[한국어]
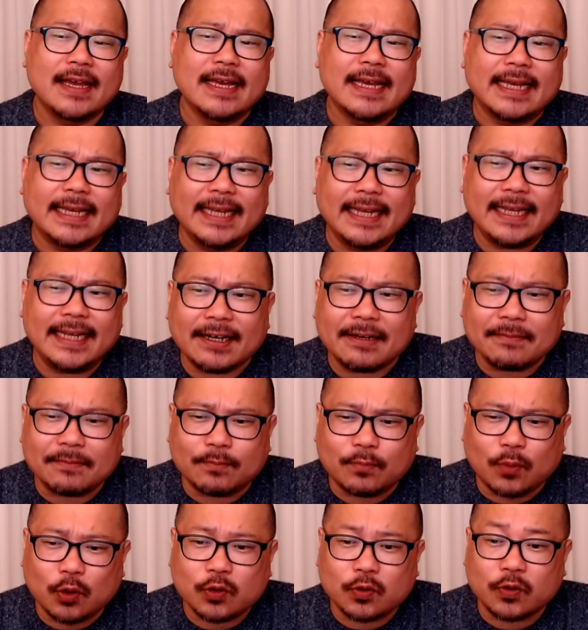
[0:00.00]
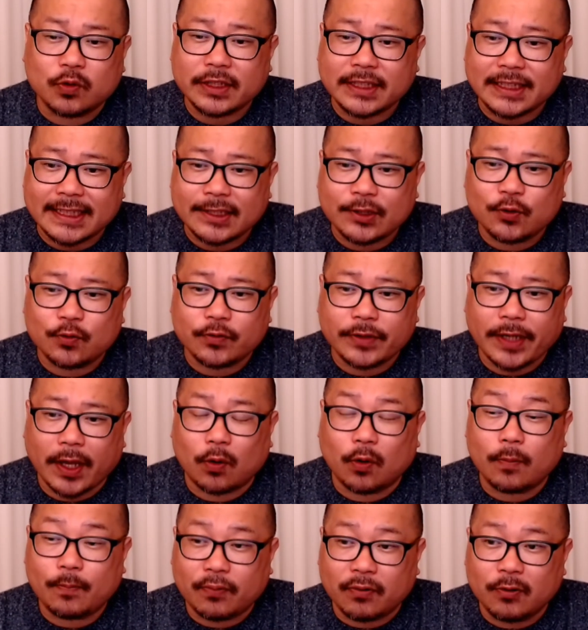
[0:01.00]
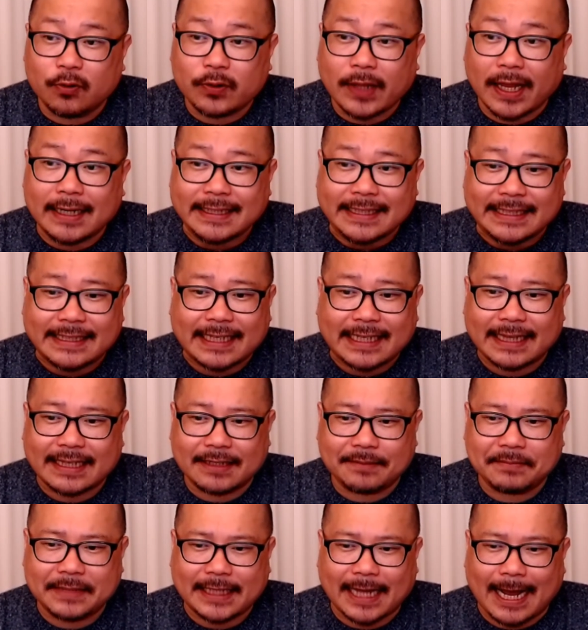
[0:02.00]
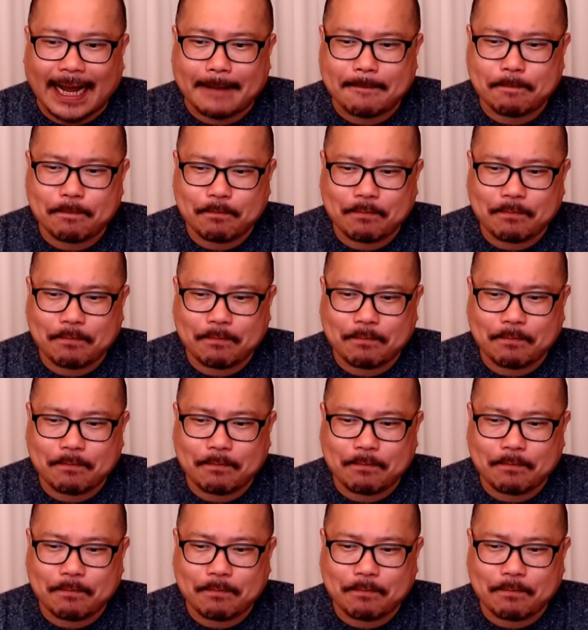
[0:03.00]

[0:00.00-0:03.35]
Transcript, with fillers: 이들은 모두 친윤계로 분류되는 인사들입니다.